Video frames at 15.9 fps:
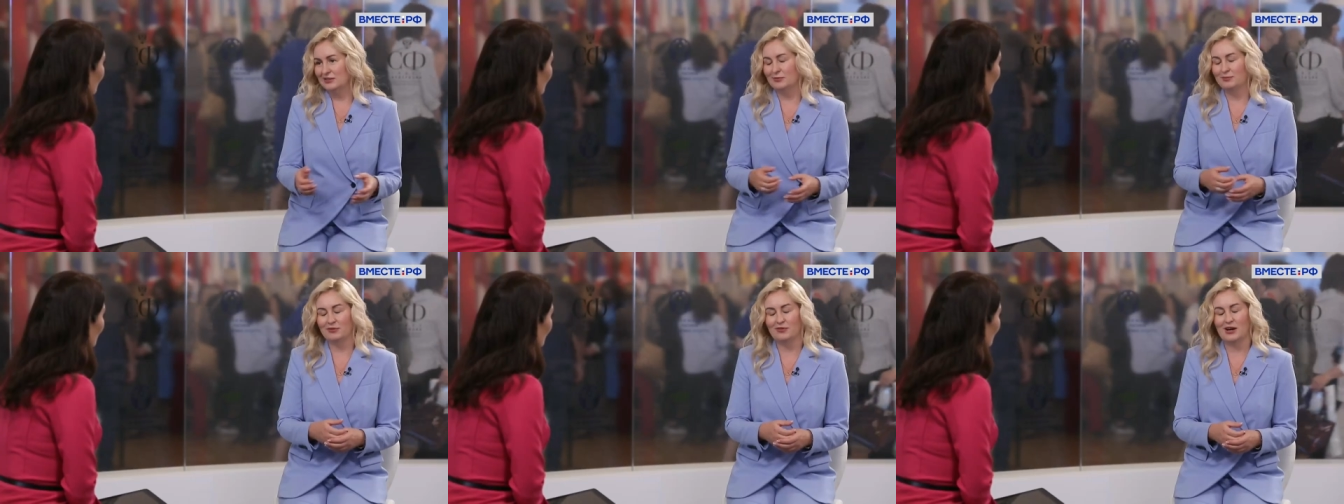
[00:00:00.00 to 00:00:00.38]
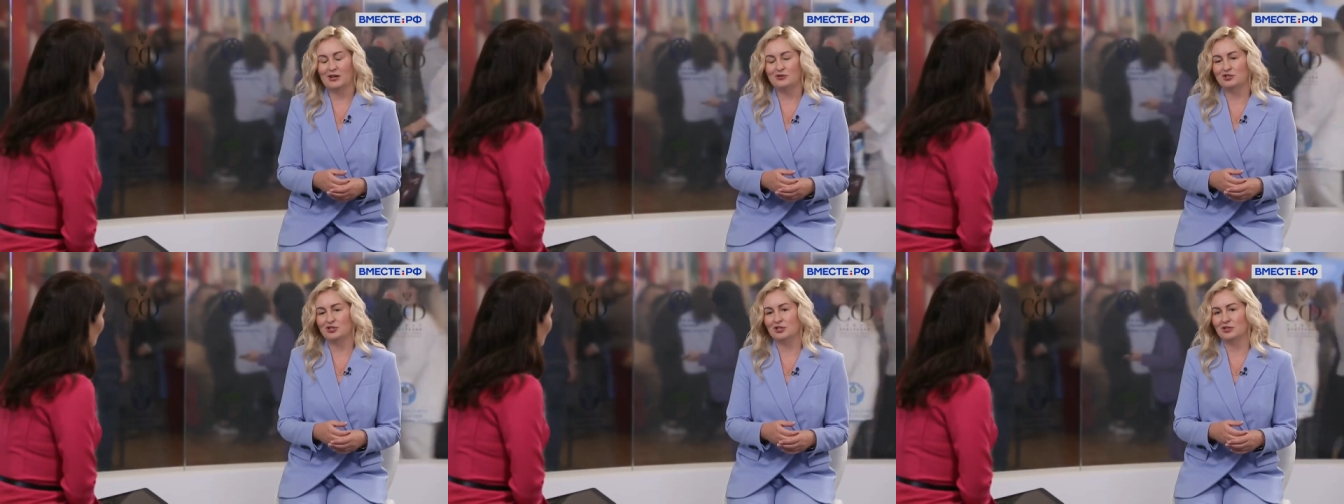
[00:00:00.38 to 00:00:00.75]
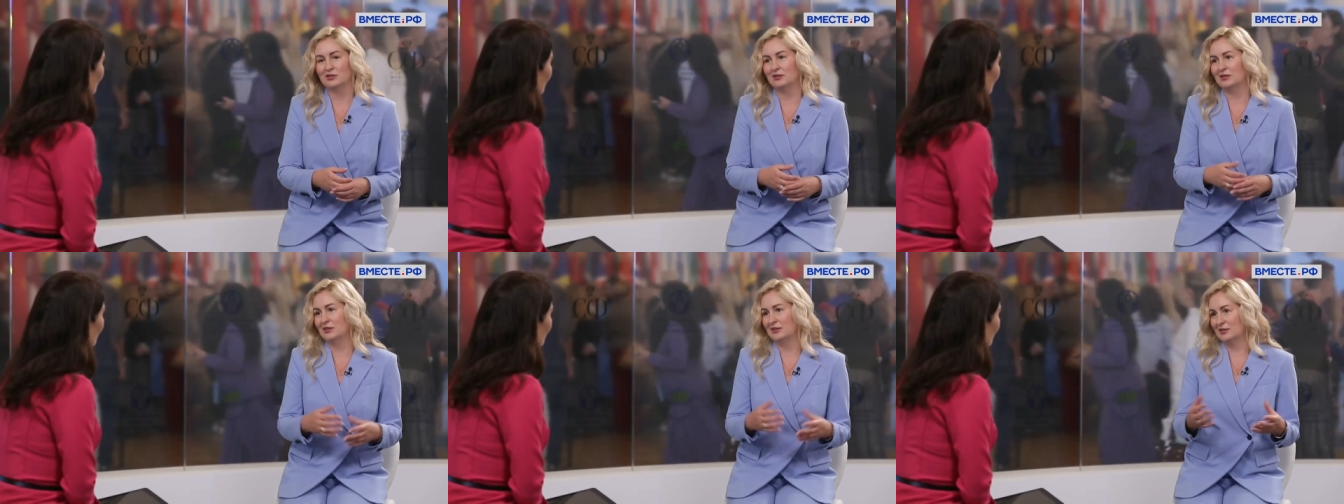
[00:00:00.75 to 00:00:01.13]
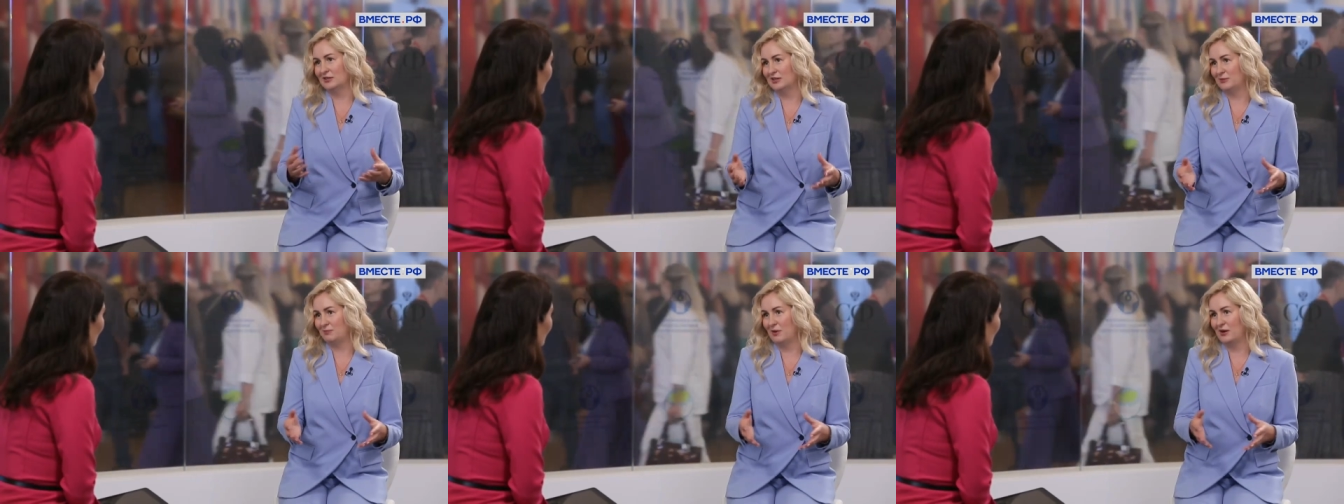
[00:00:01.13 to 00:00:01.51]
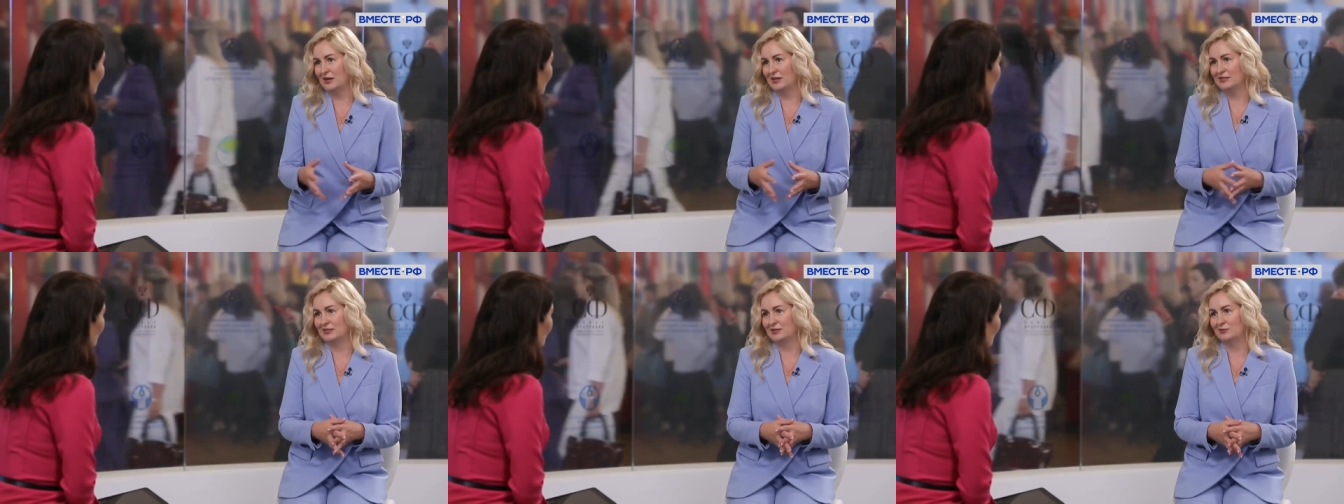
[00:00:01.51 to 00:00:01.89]
добывающие а,
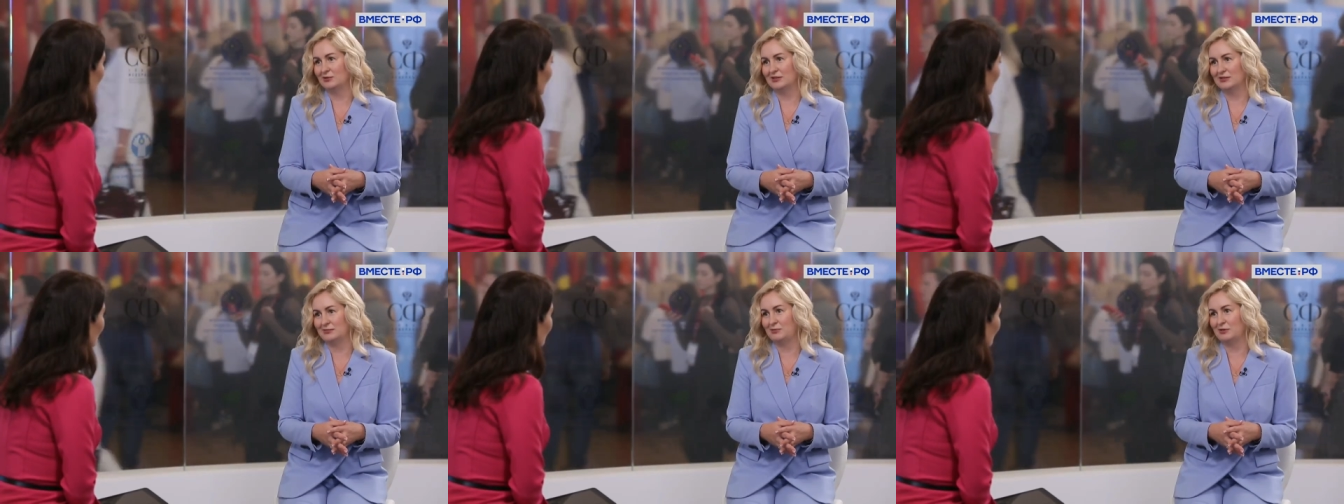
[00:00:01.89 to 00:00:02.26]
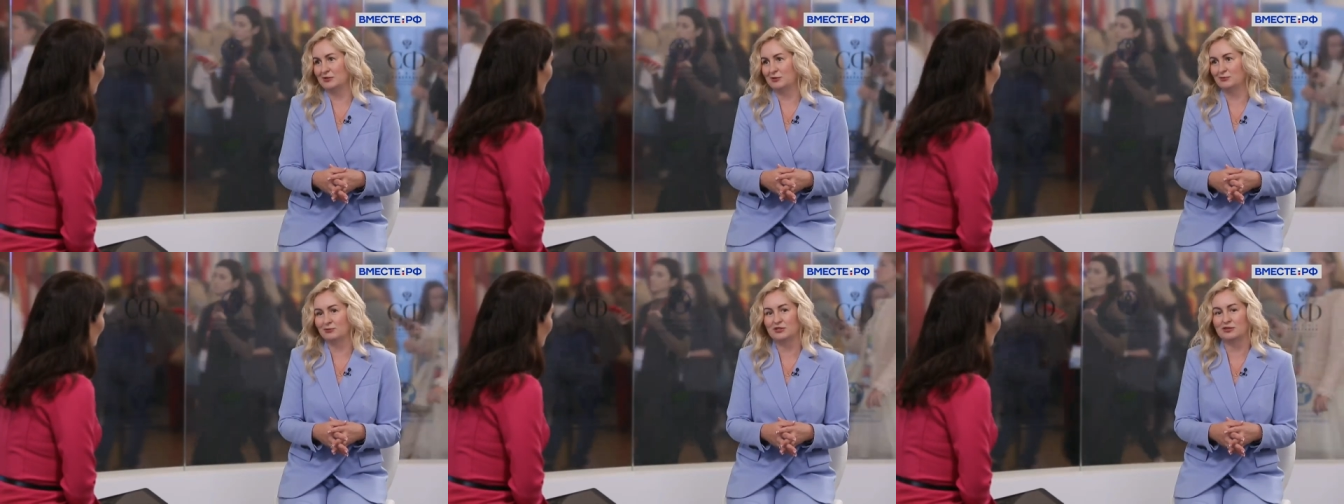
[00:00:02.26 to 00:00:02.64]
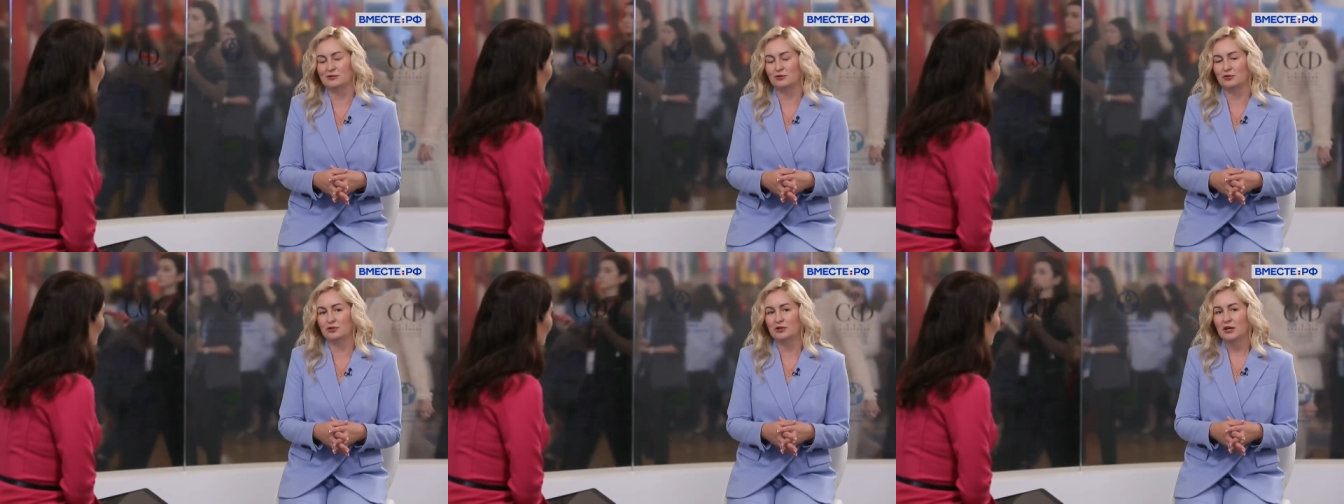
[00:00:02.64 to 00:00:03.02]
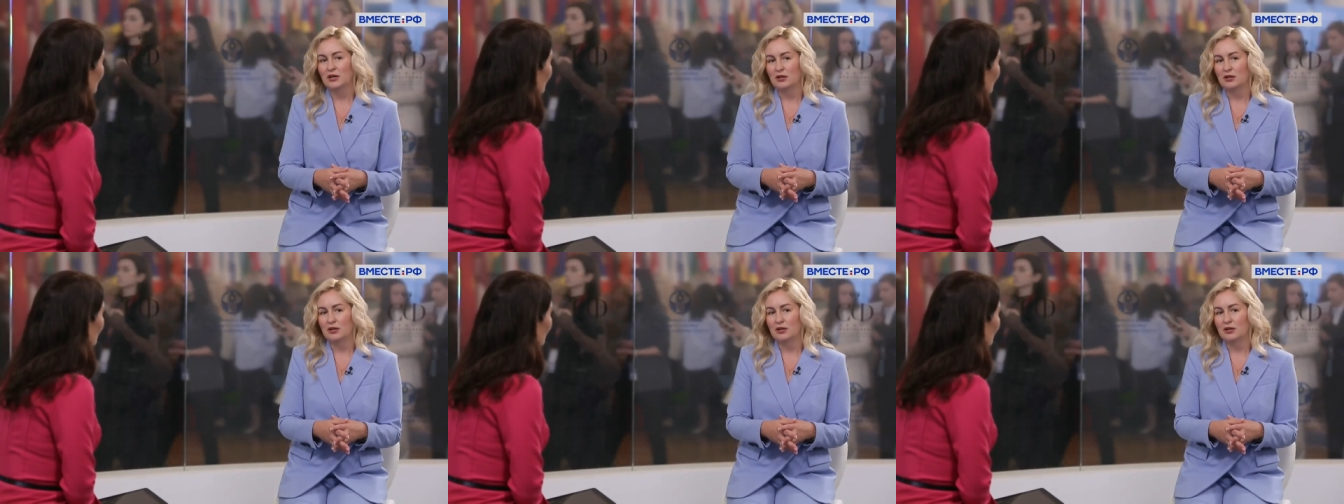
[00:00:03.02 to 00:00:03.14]
корпорации у нас присутствуют,